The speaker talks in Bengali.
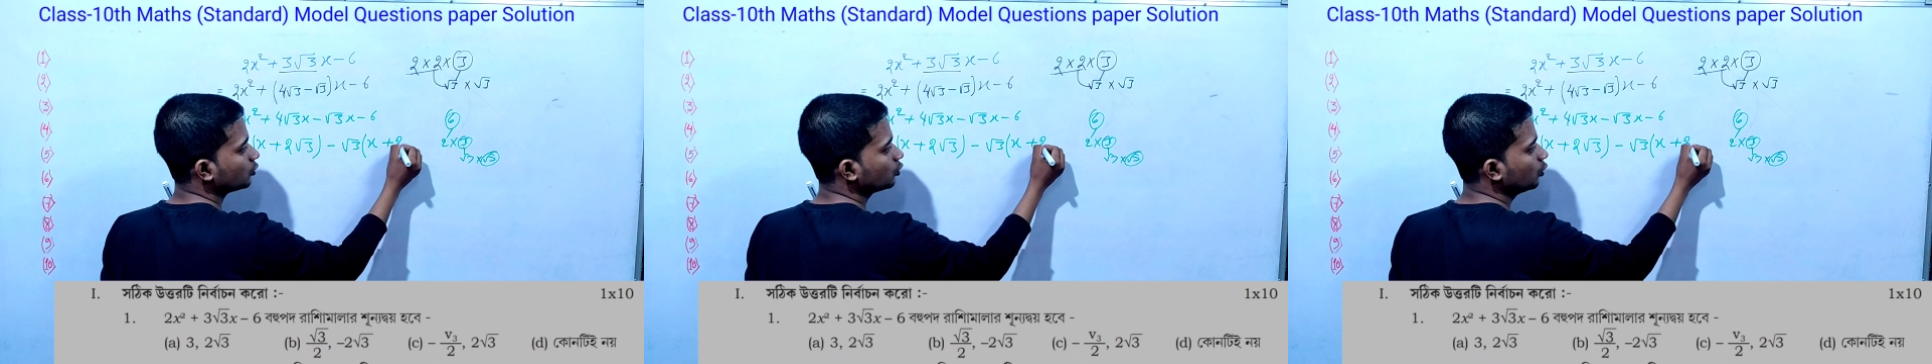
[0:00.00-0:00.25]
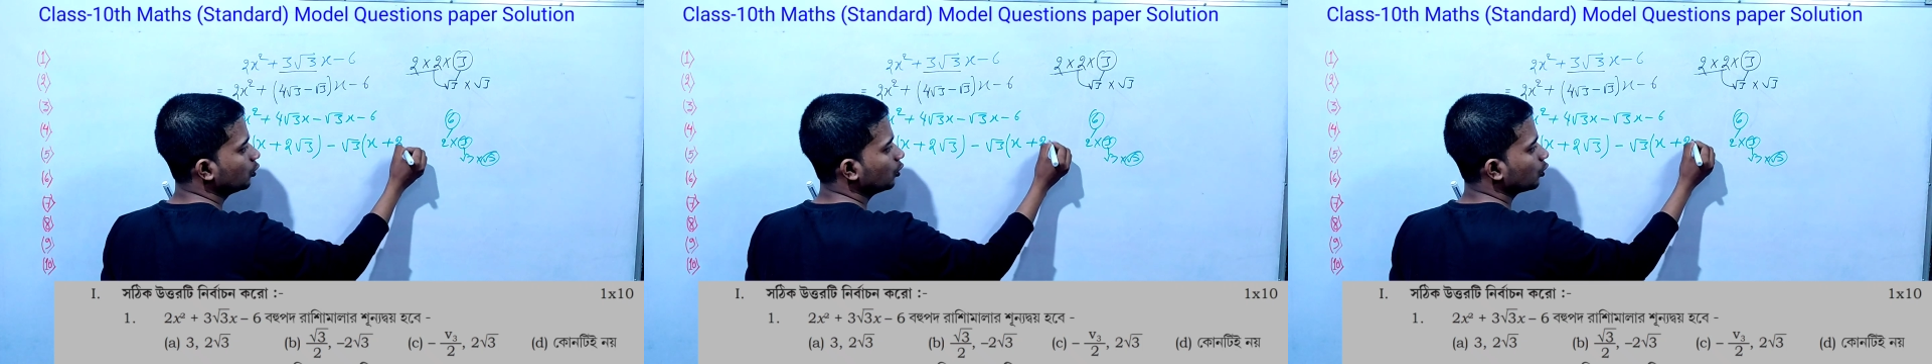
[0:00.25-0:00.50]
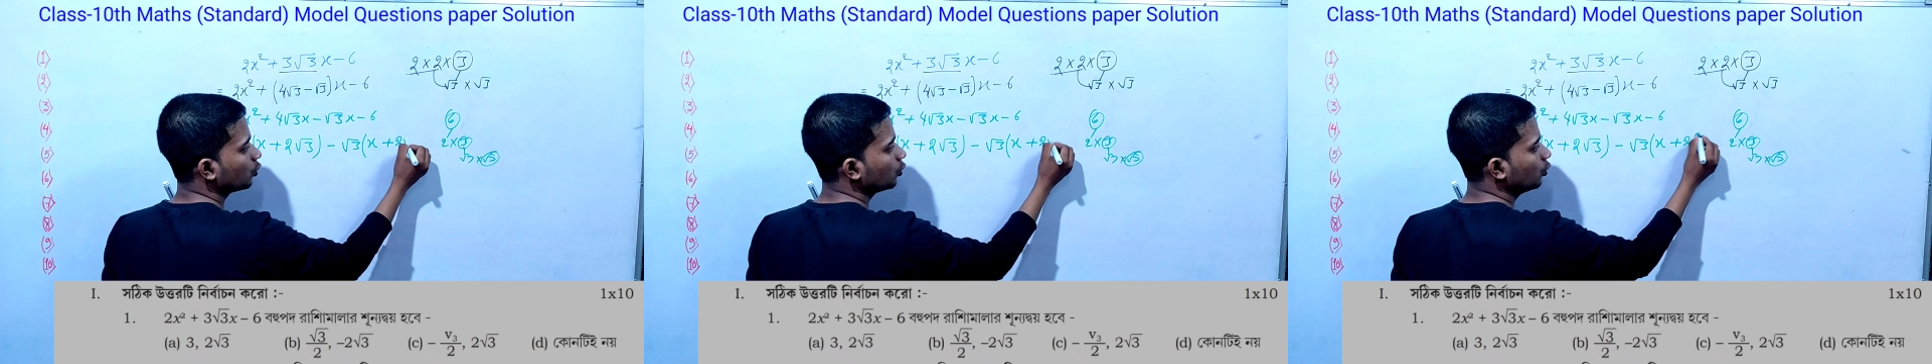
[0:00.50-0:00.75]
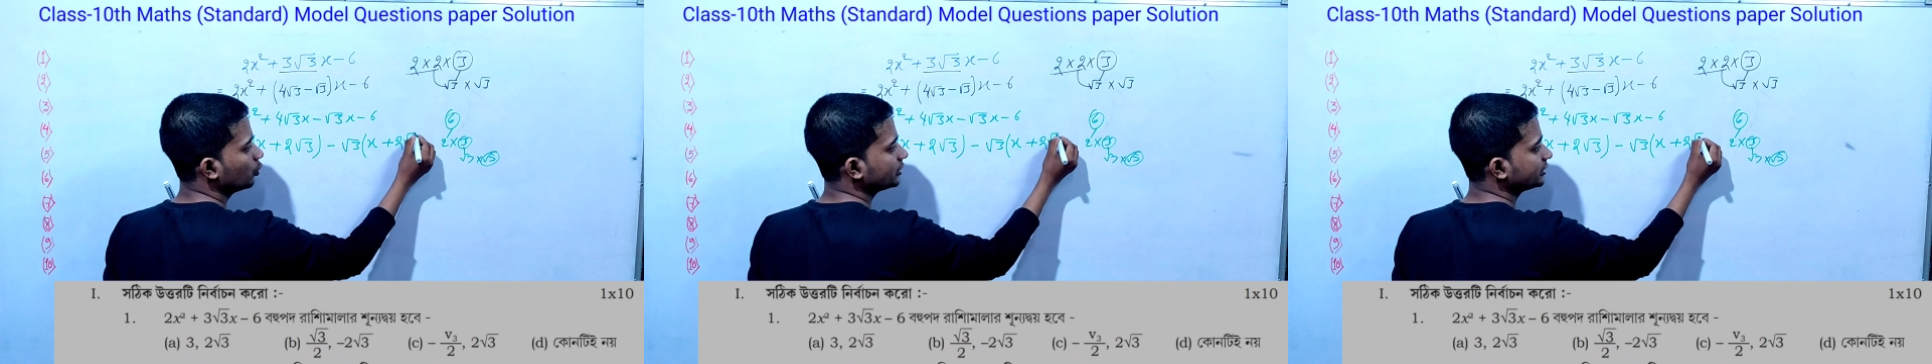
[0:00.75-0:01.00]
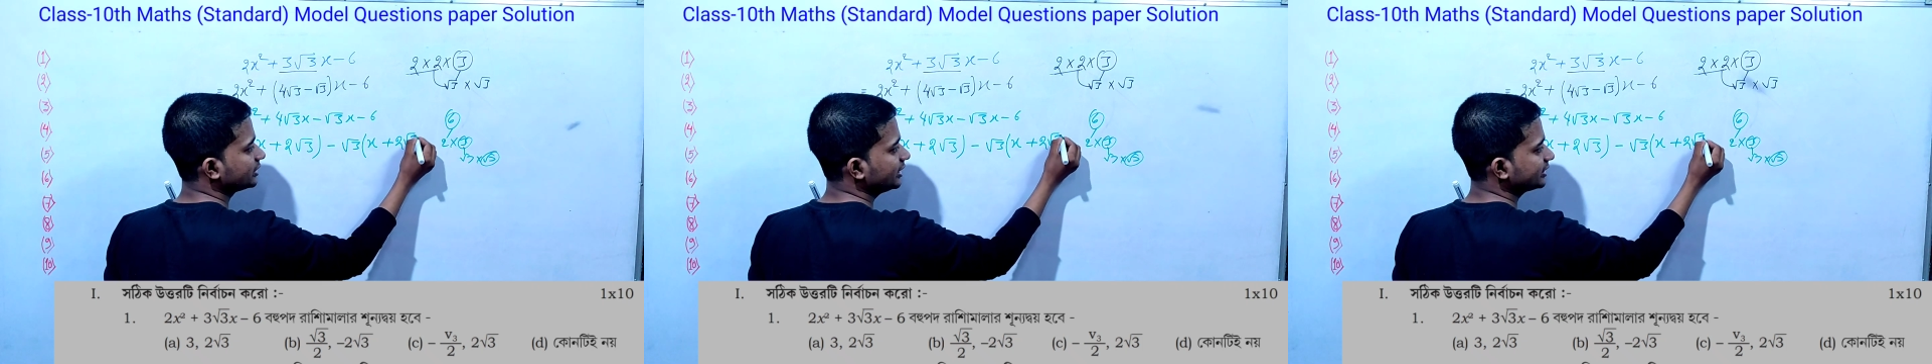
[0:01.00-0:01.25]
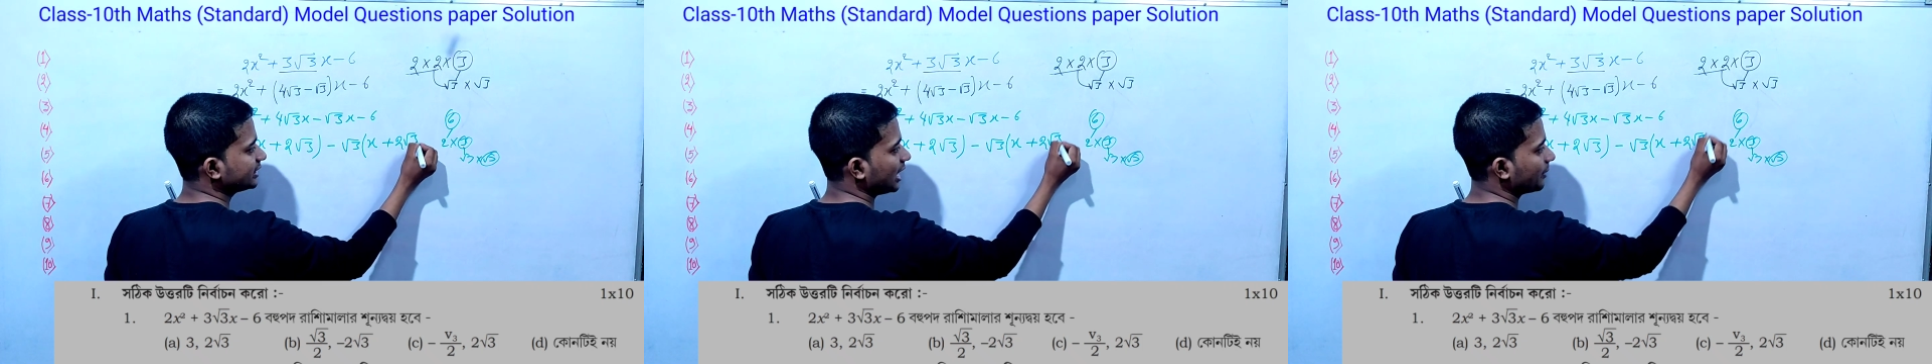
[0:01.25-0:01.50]
টু রুট থ্রি
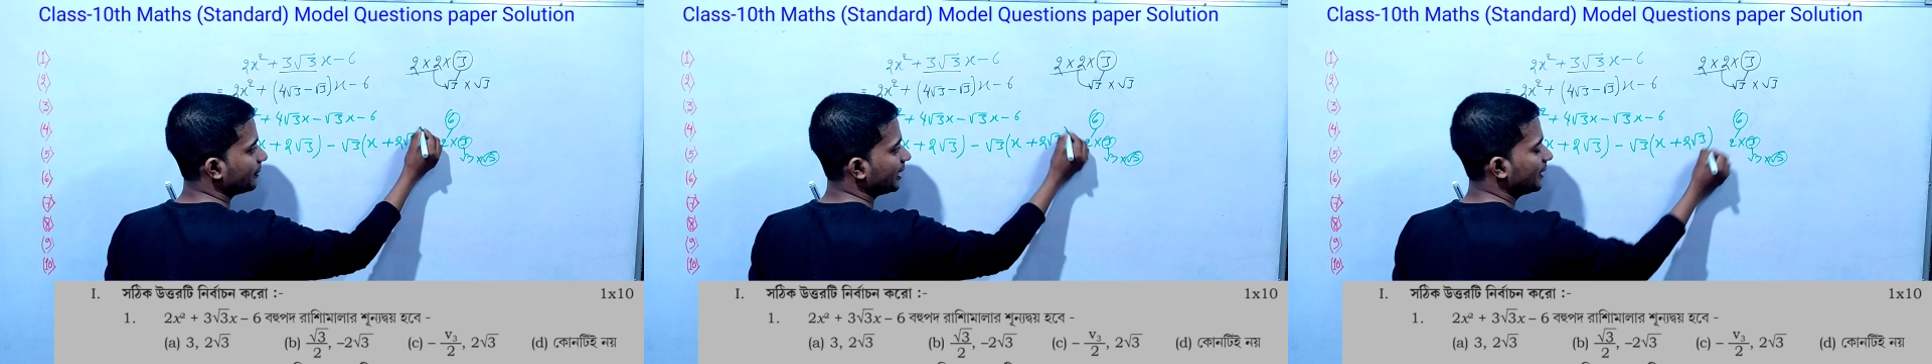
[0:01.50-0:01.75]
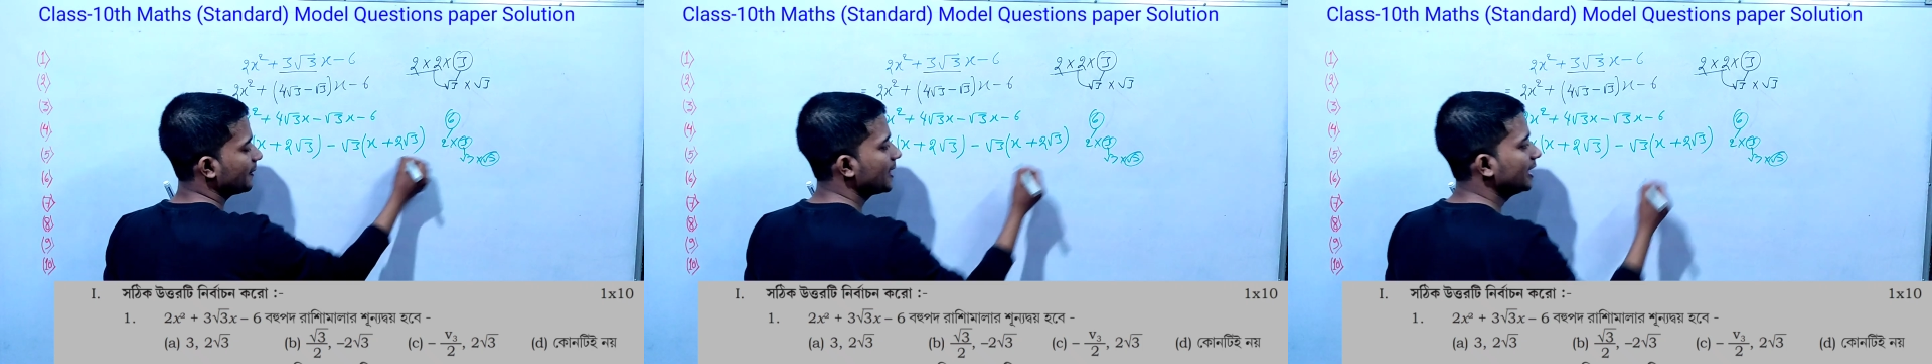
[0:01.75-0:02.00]
থাকবে